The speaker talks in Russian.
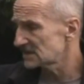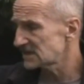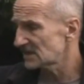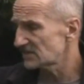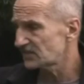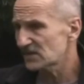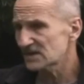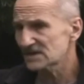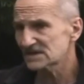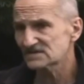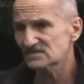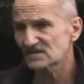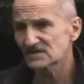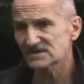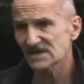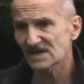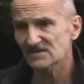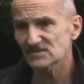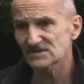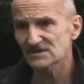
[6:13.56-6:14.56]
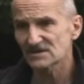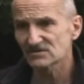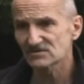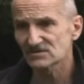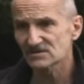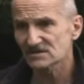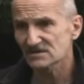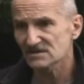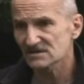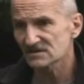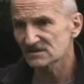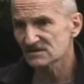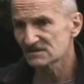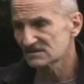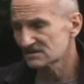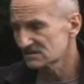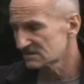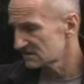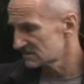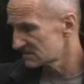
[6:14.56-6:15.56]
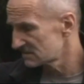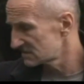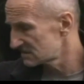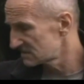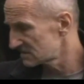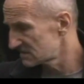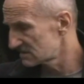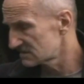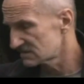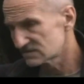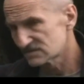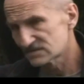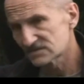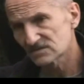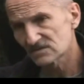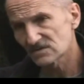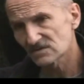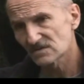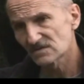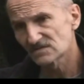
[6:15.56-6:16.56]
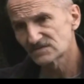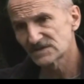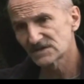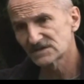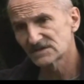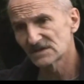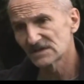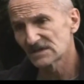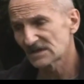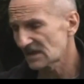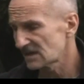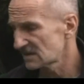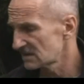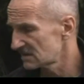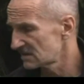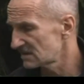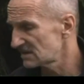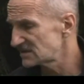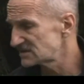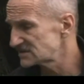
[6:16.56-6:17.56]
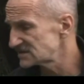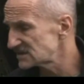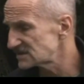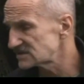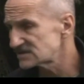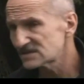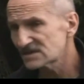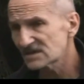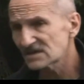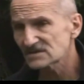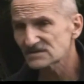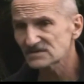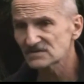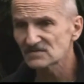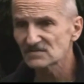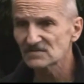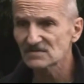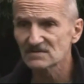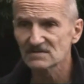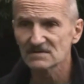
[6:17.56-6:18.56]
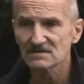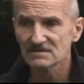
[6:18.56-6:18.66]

Где призван, там и служи. Все, все дела лицедейство.